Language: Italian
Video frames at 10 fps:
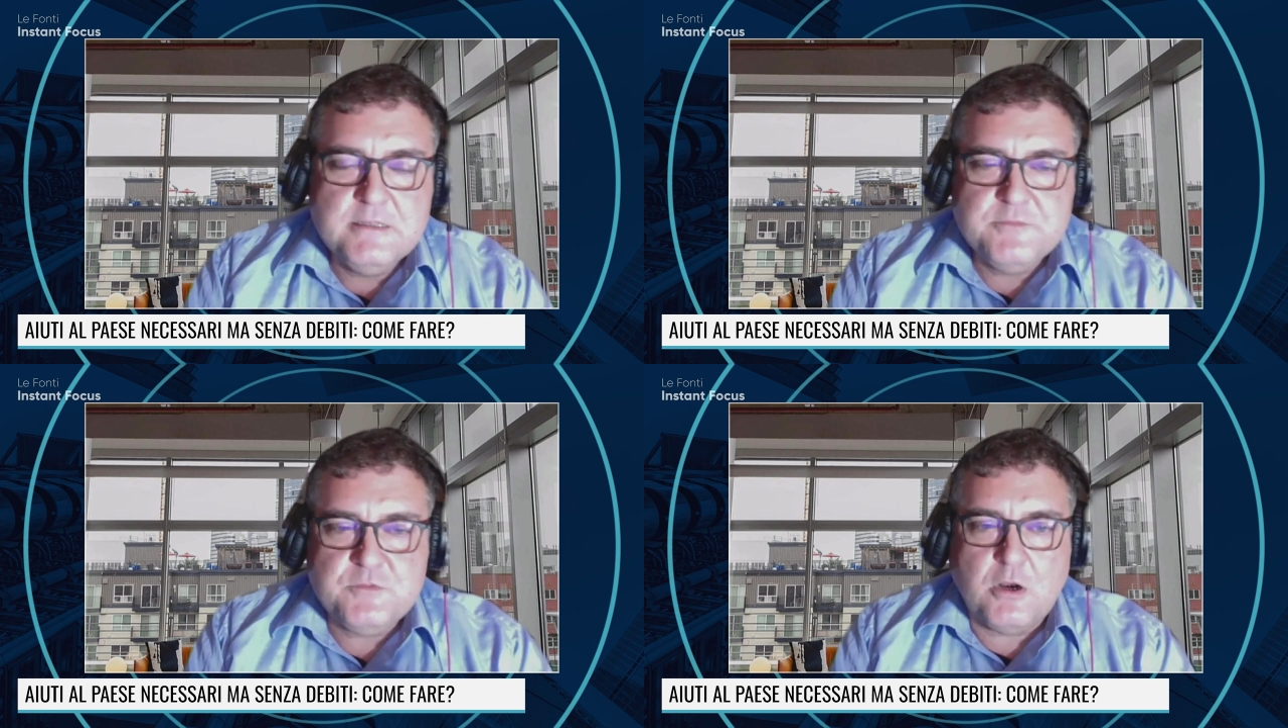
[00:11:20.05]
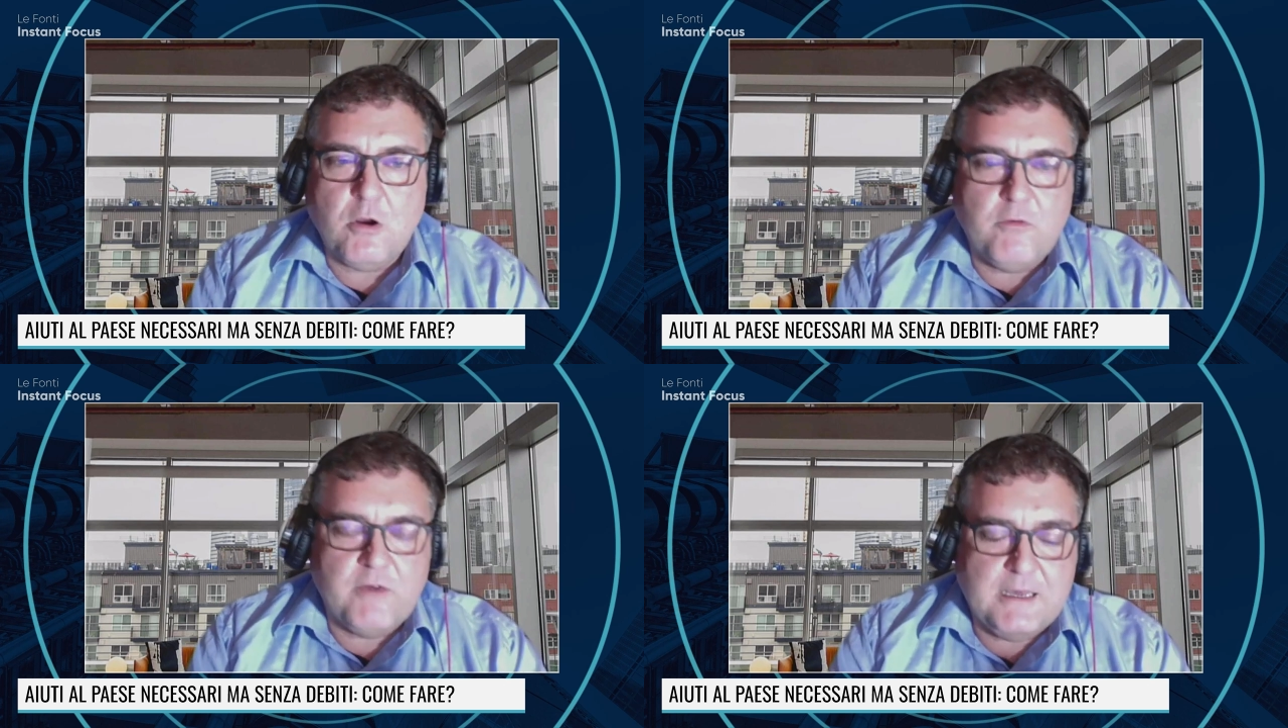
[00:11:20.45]

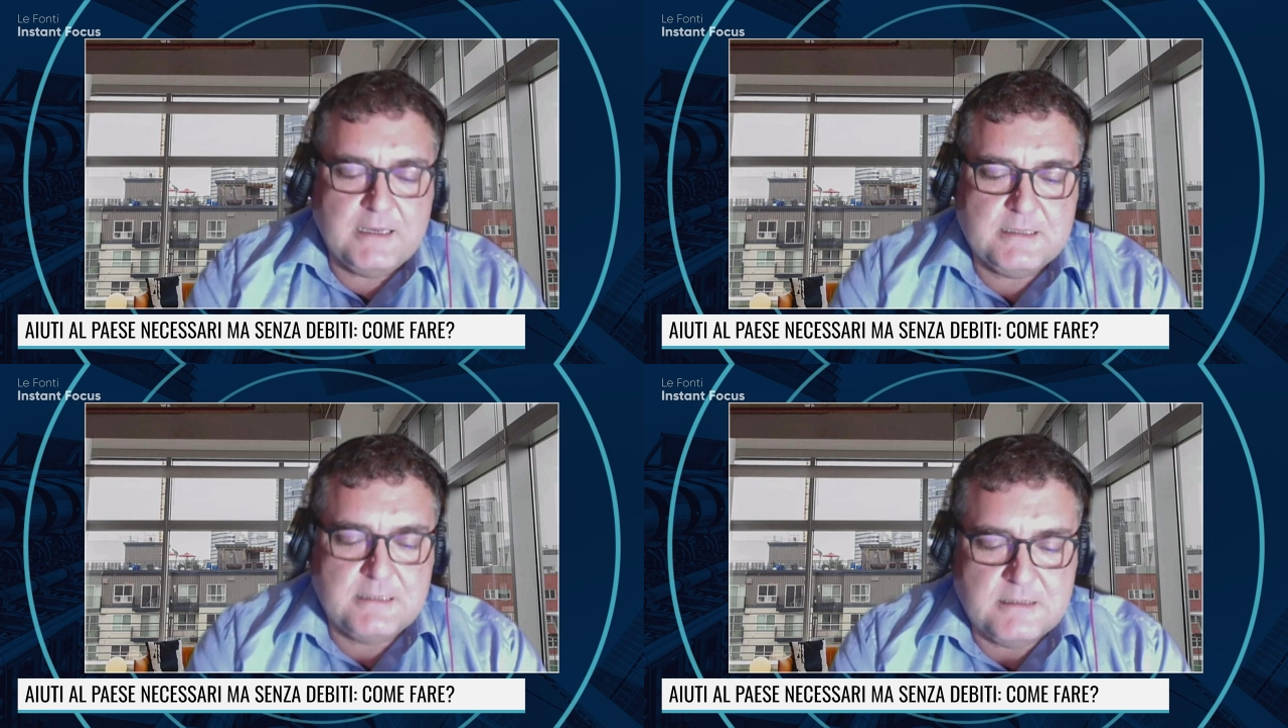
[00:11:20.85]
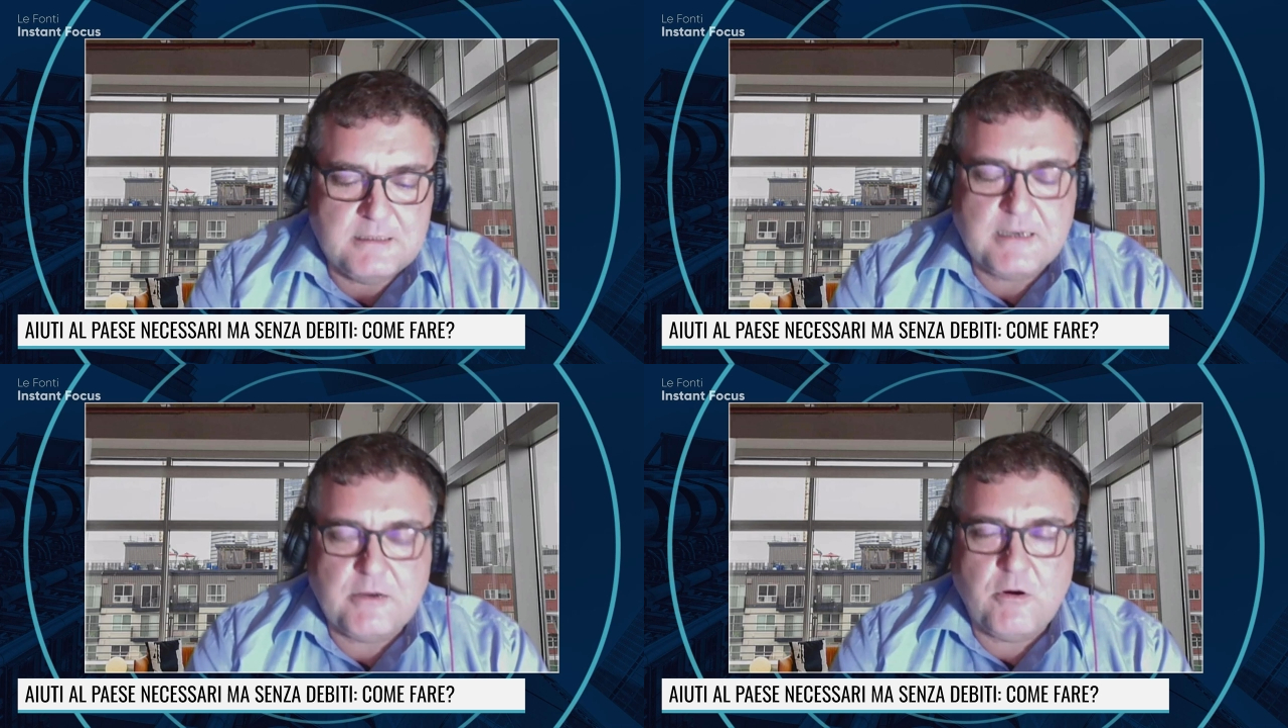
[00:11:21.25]
trova eh,
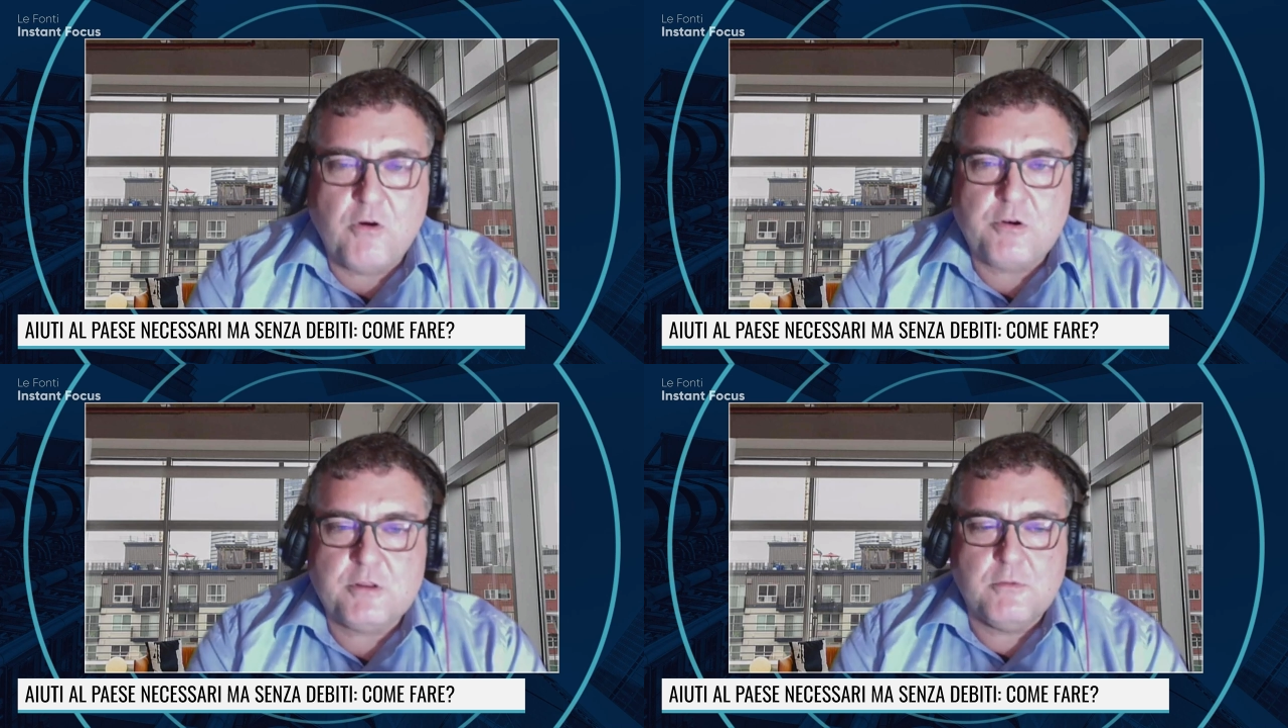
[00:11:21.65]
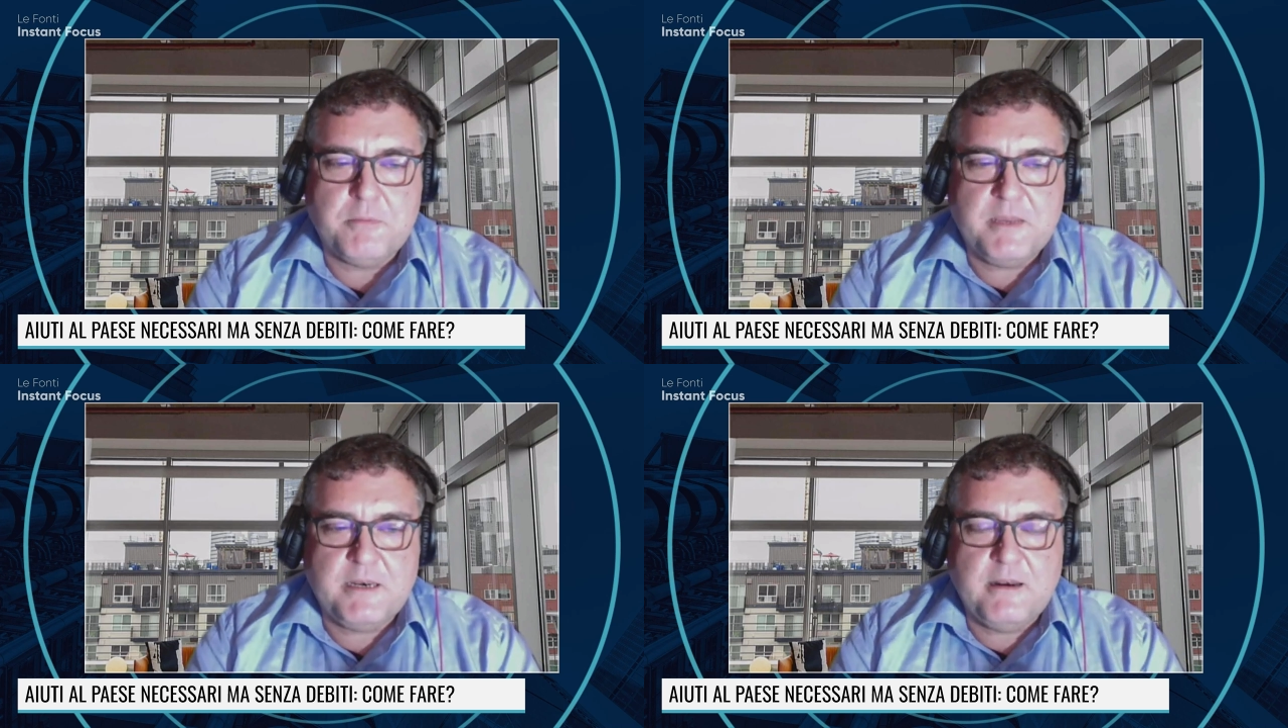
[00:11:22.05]
l'accordo
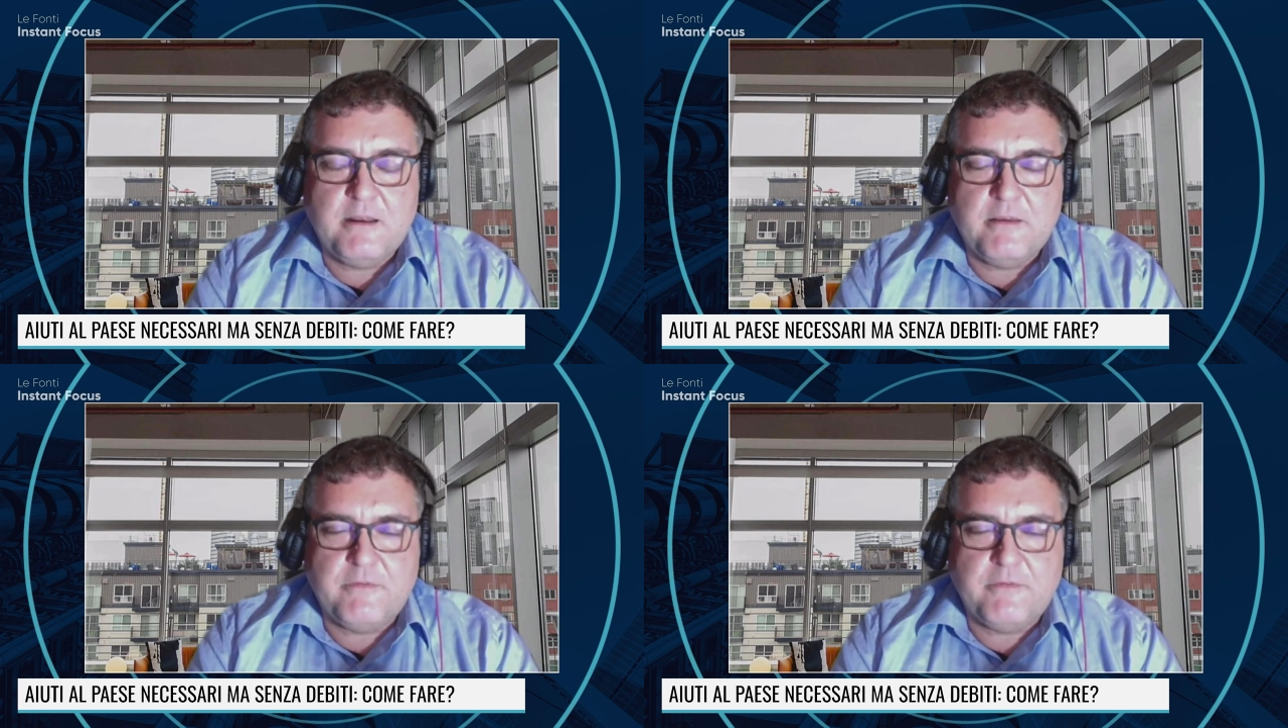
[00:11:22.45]
per il